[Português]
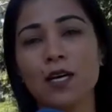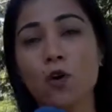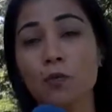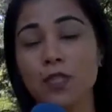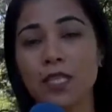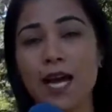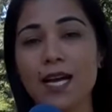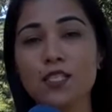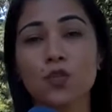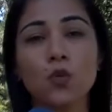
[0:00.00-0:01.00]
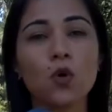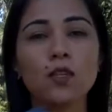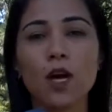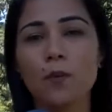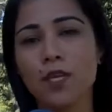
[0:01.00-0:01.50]
à comunidade
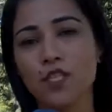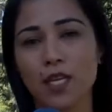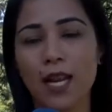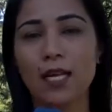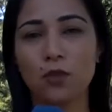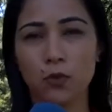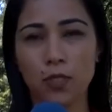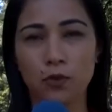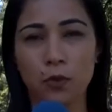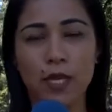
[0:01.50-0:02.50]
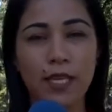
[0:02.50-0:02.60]
totalmente gratuito.